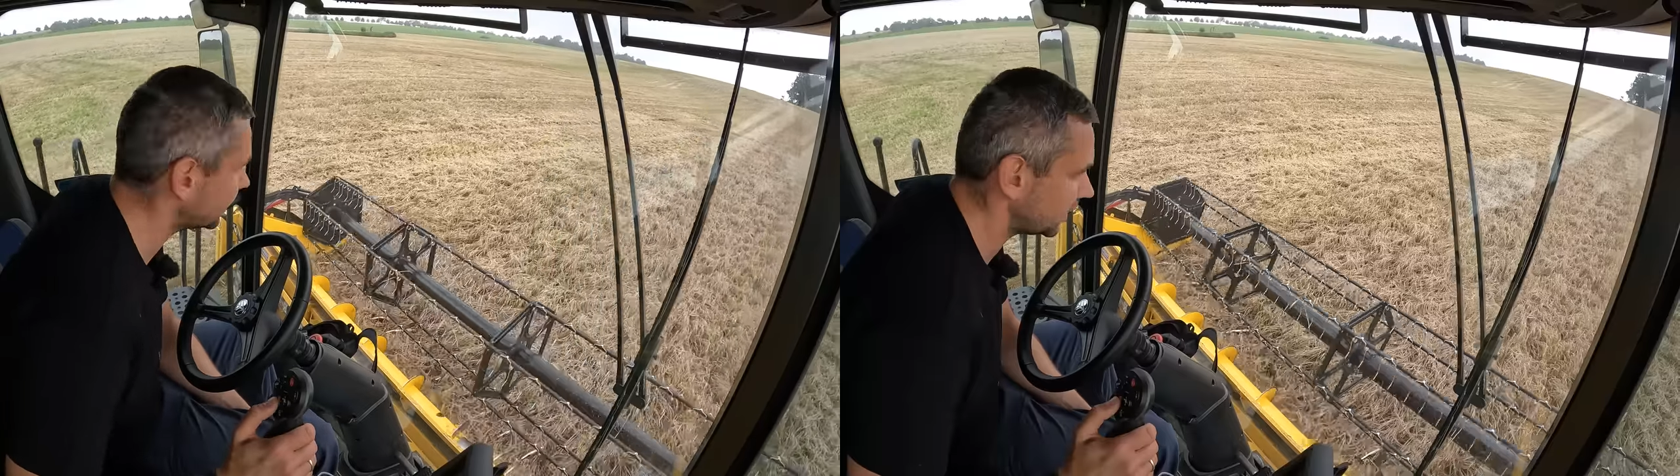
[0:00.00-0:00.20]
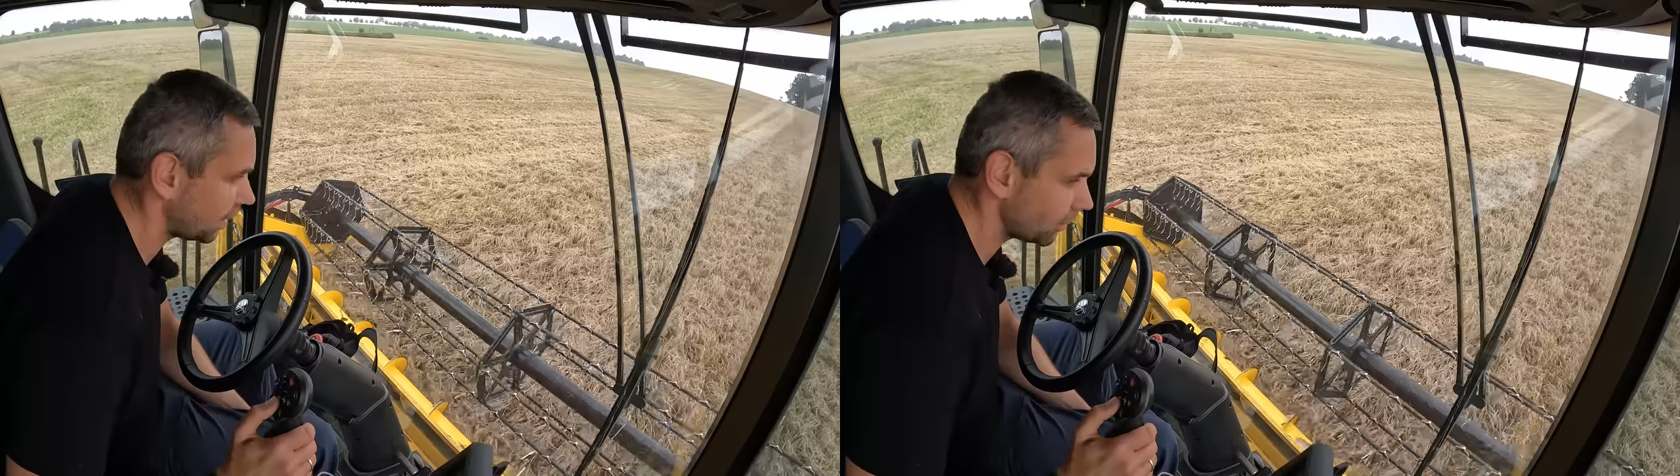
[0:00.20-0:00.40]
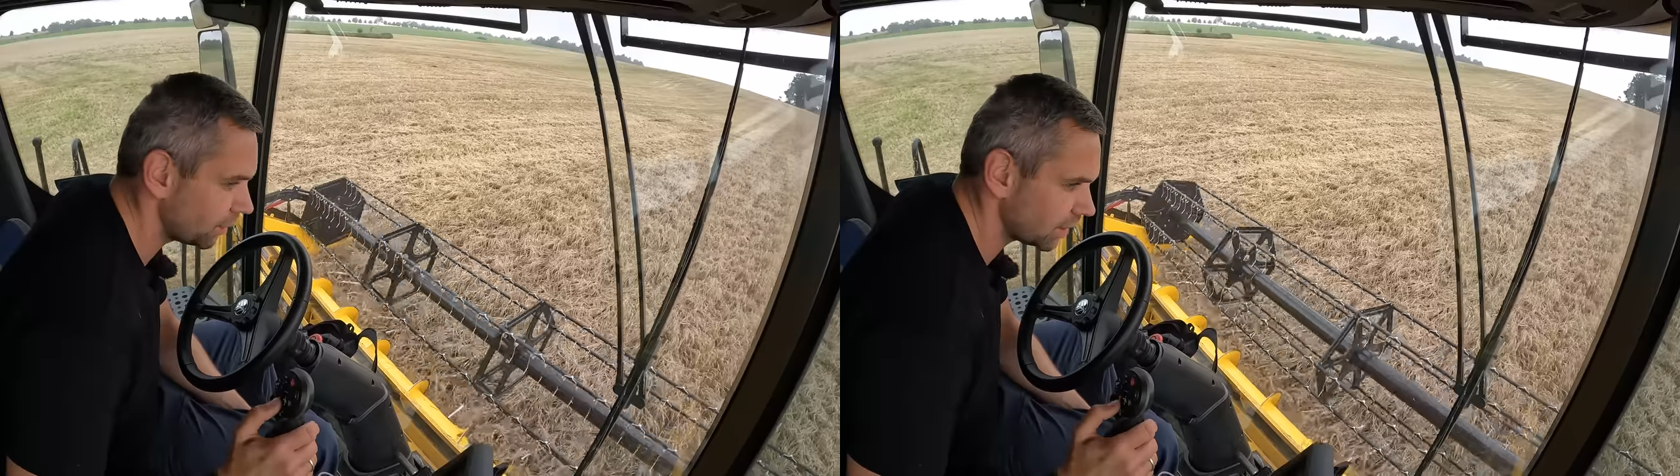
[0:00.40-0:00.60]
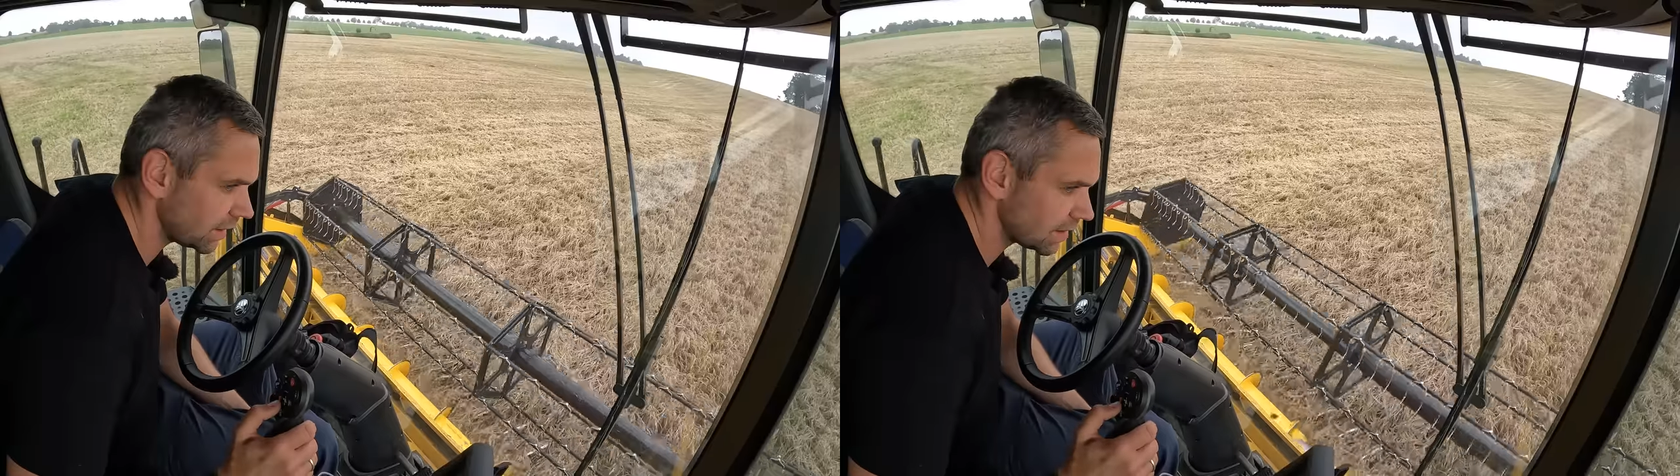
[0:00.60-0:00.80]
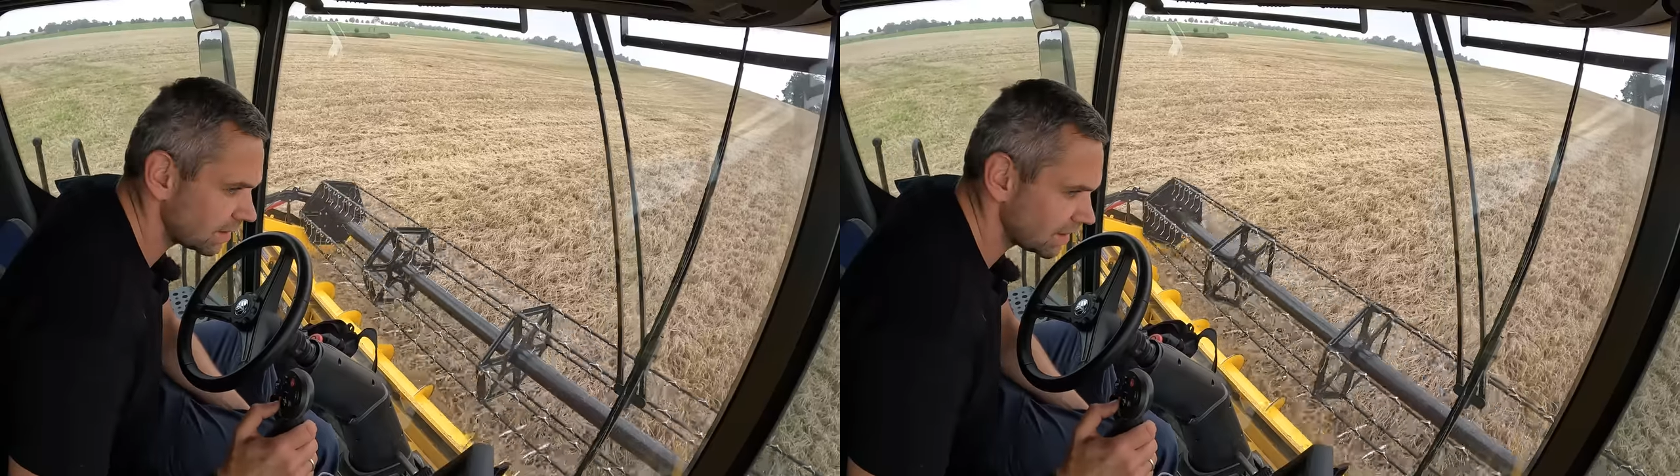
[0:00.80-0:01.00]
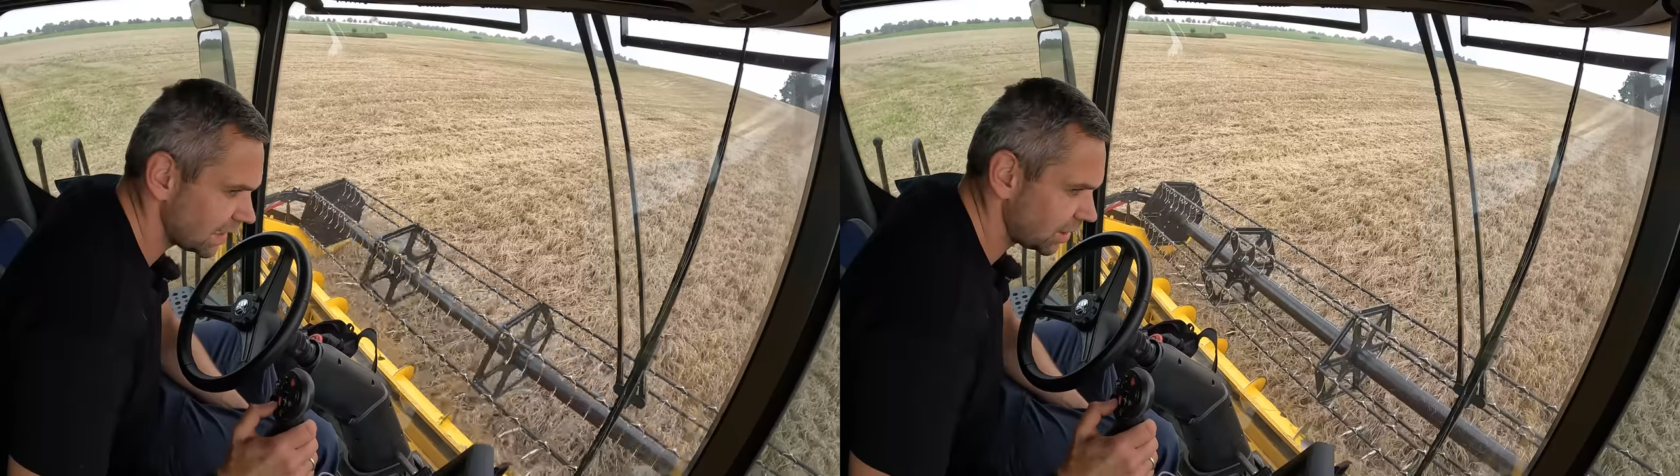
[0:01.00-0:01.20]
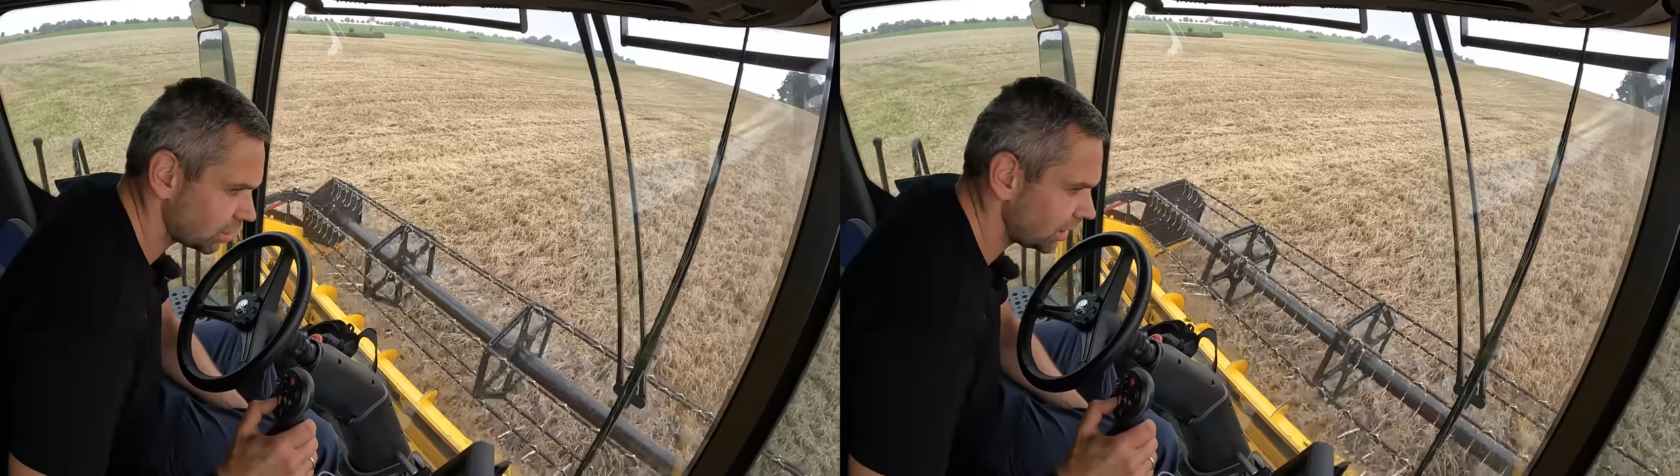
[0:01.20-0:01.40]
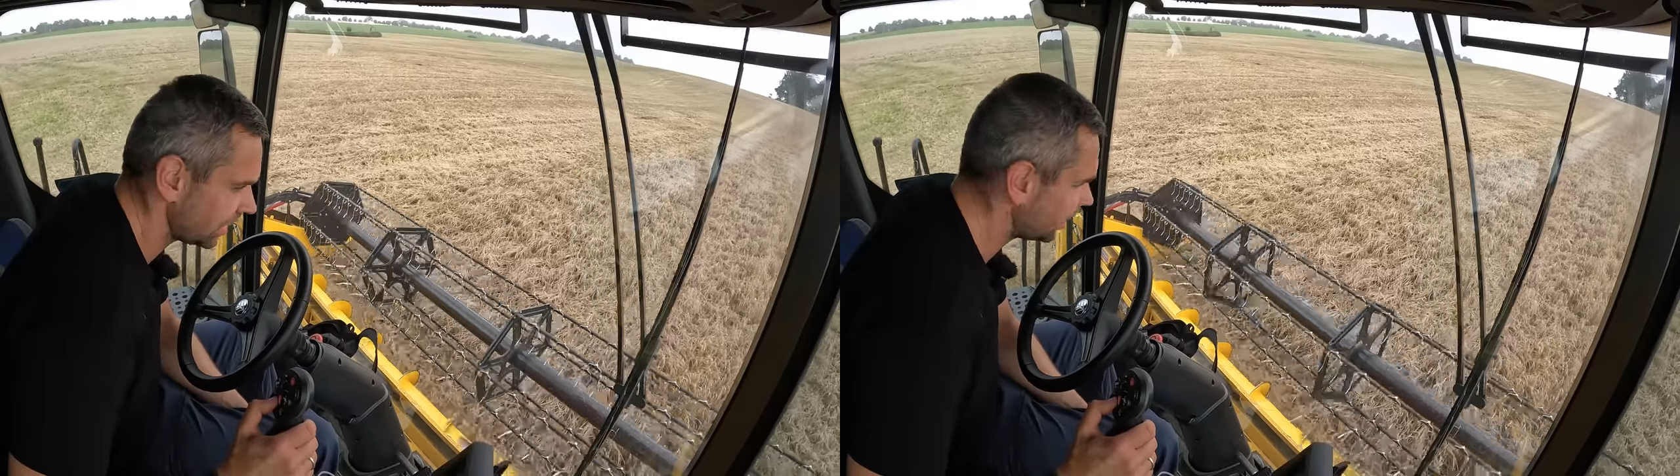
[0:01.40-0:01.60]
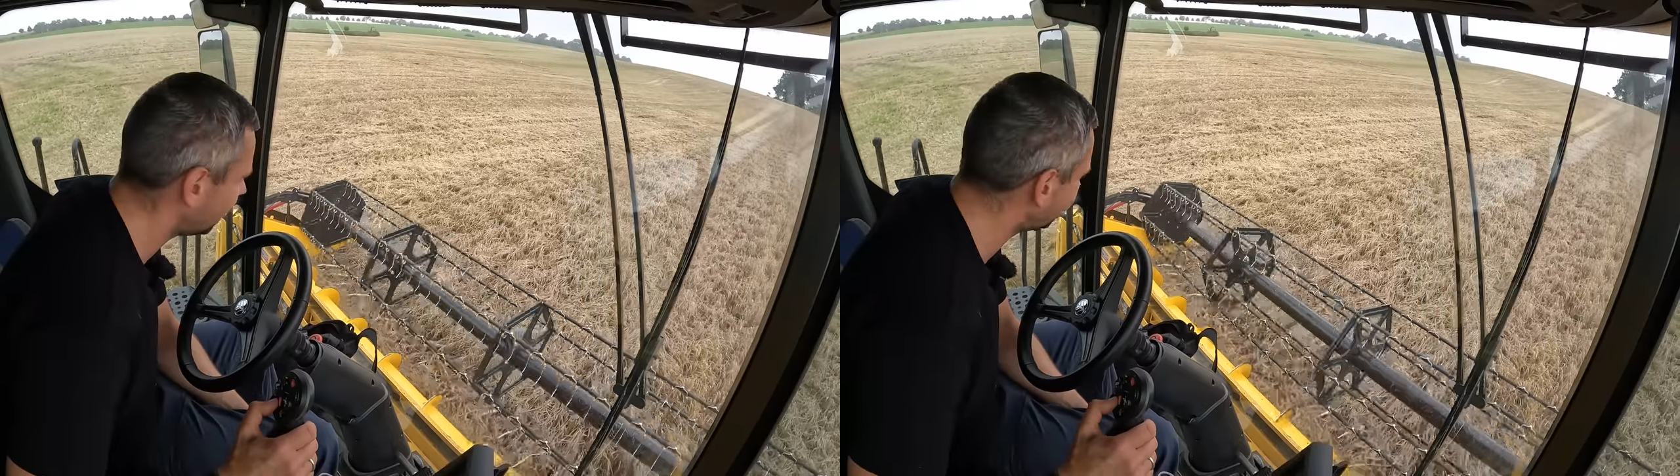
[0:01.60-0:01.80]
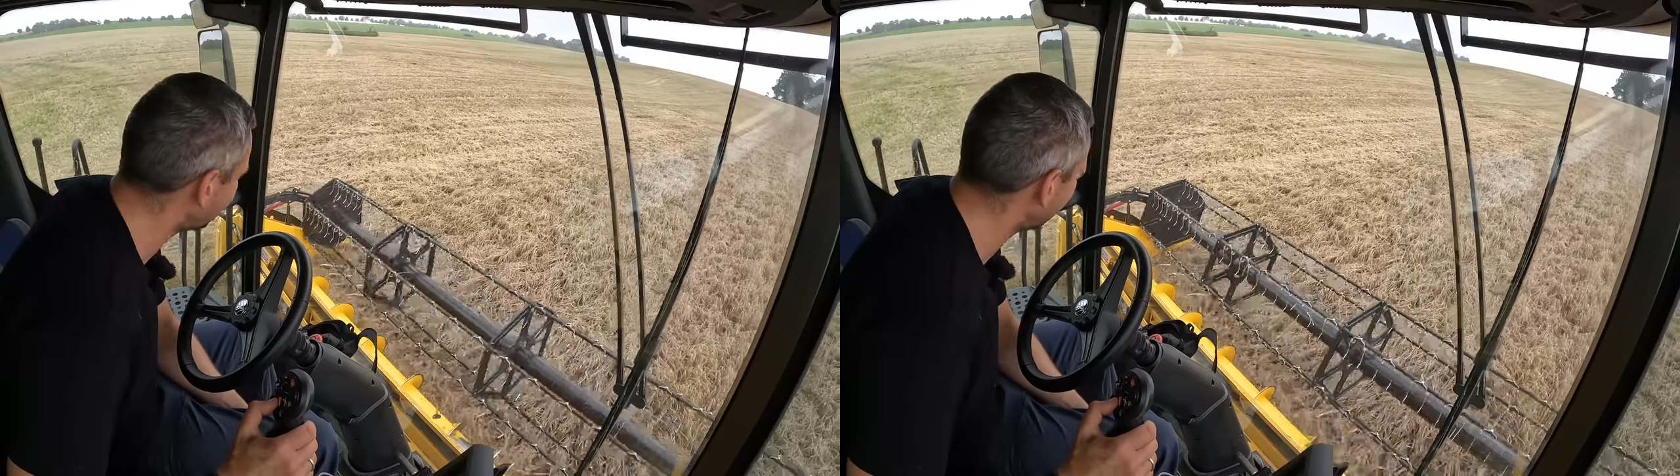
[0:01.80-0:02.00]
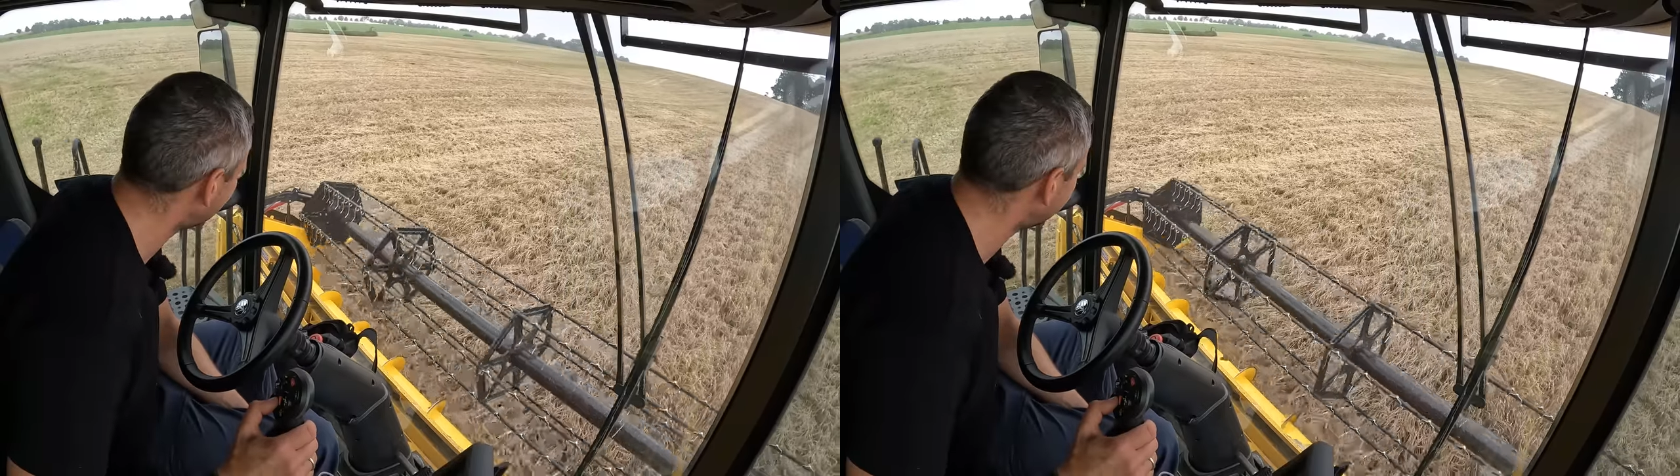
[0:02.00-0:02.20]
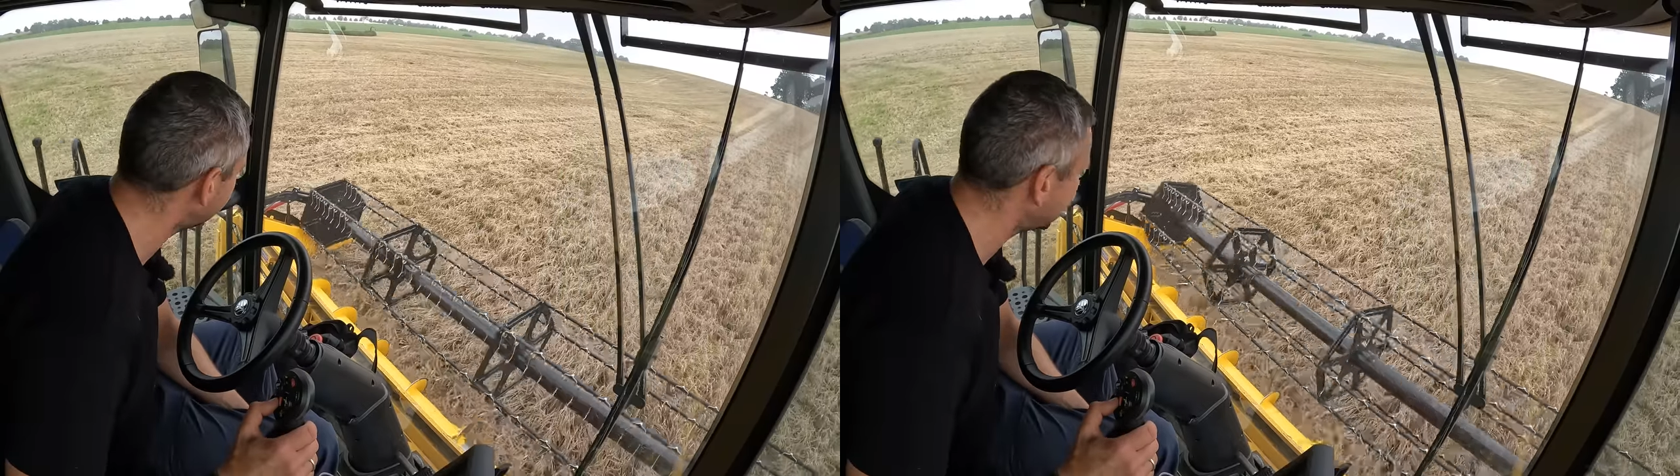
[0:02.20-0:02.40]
den auch wirklich sehr schlecht aufgehoben.